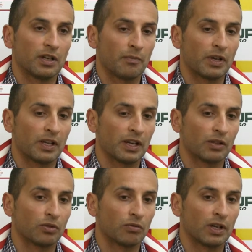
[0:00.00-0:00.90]
abbia
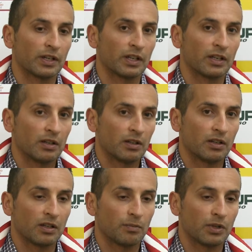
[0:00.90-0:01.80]
creato qualche
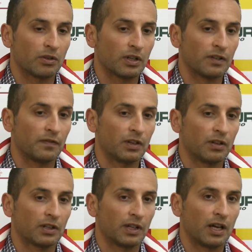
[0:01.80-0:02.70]
eh, piccola
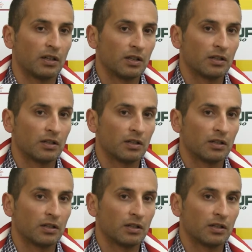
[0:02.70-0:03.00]
difficoltà,